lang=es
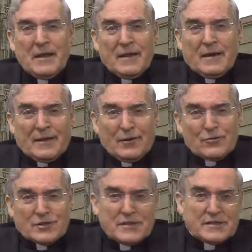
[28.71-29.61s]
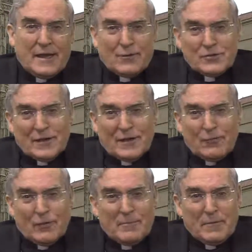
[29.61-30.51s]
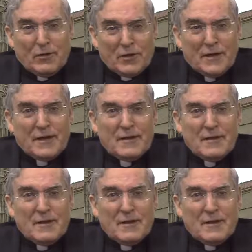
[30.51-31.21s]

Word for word: en la que los cristianos eran una minoría,